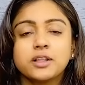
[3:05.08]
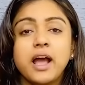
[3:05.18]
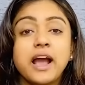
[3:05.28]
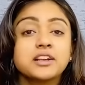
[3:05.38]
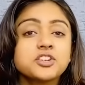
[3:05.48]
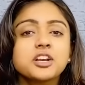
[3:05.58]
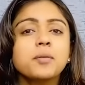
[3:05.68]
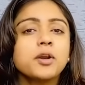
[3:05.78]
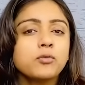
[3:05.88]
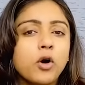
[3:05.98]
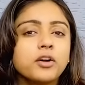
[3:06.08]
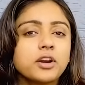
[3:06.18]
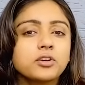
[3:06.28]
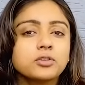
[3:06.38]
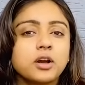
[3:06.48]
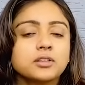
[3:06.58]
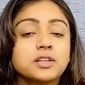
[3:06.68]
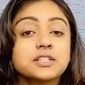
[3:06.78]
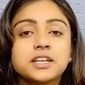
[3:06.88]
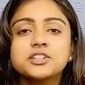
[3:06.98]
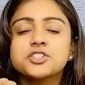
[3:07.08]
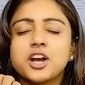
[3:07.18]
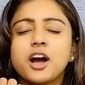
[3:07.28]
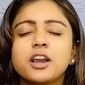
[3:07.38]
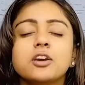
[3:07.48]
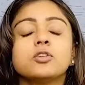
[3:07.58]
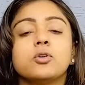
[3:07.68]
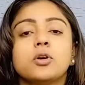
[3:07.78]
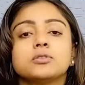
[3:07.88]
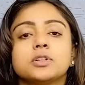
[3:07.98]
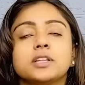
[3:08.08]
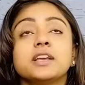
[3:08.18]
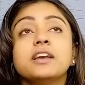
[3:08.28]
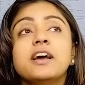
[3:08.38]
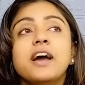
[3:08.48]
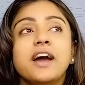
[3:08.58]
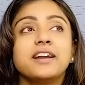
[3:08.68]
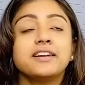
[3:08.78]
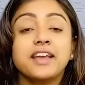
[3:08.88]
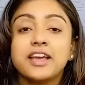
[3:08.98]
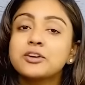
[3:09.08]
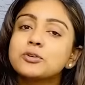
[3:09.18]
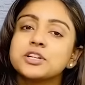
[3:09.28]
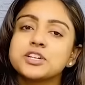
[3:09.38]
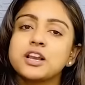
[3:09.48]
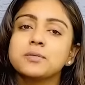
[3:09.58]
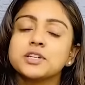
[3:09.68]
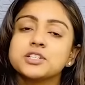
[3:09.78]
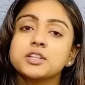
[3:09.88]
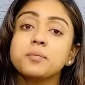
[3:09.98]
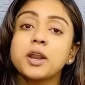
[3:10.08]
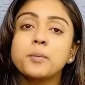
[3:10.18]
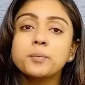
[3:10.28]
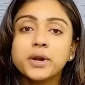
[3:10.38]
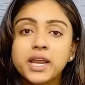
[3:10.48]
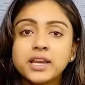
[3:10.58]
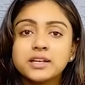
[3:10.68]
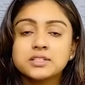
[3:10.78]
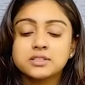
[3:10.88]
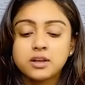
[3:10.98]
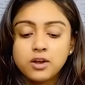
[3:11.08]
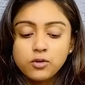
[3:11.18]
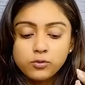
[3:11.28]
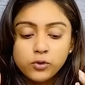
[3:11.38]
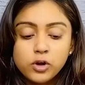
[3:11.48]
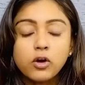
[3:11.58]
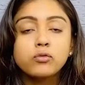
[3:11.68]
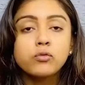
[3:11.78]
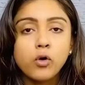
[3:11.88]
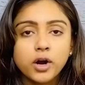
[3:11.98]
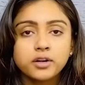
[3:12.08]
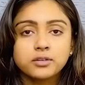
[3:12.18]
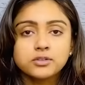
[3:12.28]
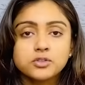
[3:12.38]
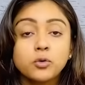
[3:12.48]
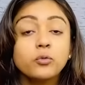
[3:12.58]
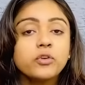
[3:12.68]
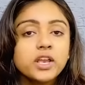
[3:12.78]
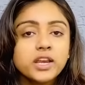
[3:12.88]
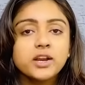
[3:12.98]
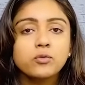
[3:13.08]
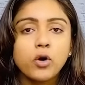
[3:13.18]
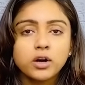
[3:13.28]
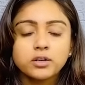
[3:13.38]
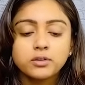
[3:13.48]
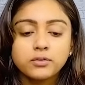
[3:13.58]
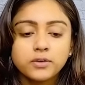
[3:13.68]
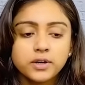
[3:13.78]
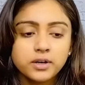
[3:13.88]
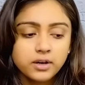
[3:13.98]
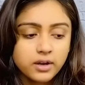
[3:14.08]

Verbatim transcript: కదా యాక్చువల్గా మనం వాటర్ ఎక్కువ తాగితే స్కిన్ చాలా గ్లో అవుతుంది అండ్ హెయిర్ కూడా చాలా మంచిది మన బ్రెయిన్ ఇస్ ఫుల్ ఆఫ్ వాటర్ సో వీ నీడ్ వాటర్ ఫర్